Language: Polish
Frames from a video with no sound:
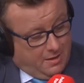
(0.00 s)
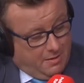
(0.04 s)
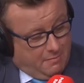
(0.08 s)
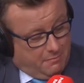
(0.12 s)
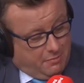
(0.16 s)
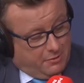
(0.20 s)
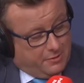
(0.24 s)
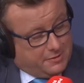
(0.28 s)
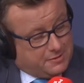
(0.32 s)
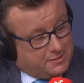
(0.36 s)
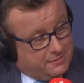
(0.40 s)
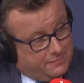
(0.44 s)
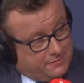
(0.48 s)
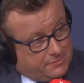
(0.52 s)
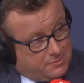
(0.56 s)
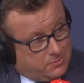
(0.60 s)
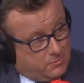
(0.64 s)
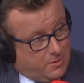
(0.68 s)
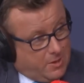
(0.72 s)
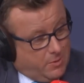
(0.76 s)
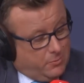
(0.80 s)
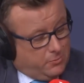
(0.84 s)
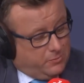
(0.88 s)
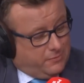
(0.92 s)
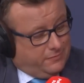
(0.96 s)
Polacy
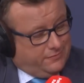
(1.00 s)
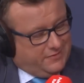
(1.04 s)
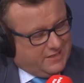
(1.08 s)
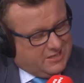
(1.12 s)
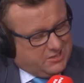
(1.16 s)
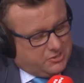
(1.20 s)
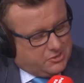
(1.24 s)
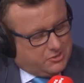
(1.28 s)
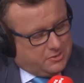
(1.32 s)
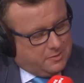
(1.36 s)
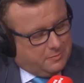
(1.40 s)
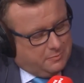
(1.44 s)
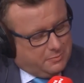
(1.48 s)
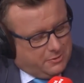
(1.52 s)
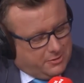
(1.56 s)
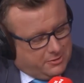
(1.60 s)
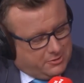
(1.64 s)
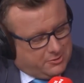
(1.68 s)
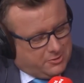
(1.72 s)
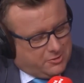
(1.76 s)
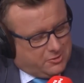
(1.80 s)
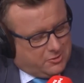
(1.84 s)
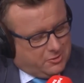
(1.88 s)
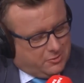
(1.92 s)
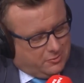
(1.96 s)
wysyłają
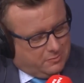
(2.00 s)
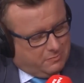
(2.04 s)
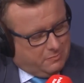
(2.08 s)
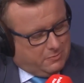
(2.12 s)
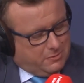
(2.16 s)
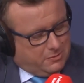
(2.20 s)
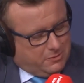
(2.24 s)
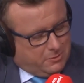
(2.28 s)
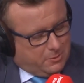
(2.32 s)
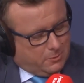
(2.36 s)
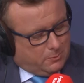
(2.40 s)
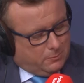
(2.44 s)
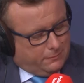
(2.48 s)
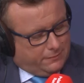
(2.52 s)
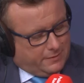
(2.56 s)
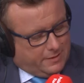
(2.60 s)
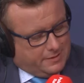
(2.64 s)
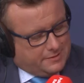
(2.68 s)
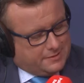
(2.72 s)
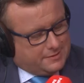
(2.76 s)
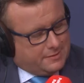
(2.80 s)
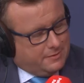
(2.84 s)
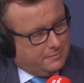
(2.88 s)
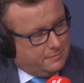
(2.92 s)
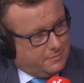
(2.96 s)
250 milionów
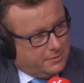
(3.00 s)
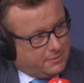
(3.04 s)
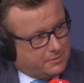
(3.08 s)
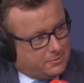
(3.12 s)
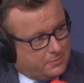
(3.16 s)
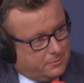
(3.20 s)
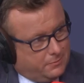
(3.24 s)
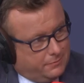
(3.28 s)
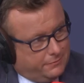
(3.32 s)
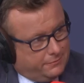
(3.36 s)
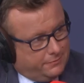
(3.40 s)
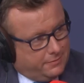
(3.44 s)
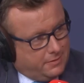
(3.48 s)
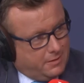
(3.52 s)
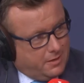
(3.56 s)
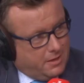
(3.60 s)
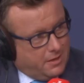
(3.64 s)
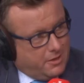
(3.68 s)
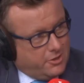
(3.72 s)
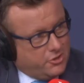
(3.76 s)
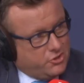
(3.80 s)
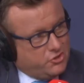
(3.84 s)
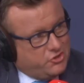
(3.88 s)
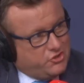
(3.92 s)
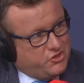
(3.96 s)
SMS-ów
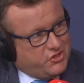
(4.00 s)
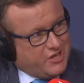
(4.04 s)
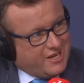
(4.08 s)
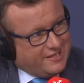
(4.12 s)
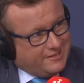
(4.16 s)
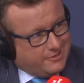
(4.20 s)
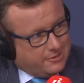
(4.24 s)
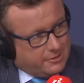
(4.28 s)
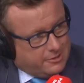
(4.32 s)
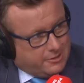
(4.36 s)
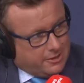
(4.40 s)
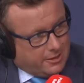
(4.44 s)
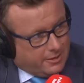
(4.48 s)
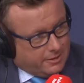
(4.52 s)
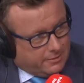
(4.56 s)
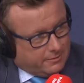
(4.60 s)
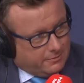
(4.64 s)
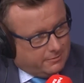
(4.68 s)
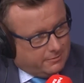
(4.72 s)
dziennie.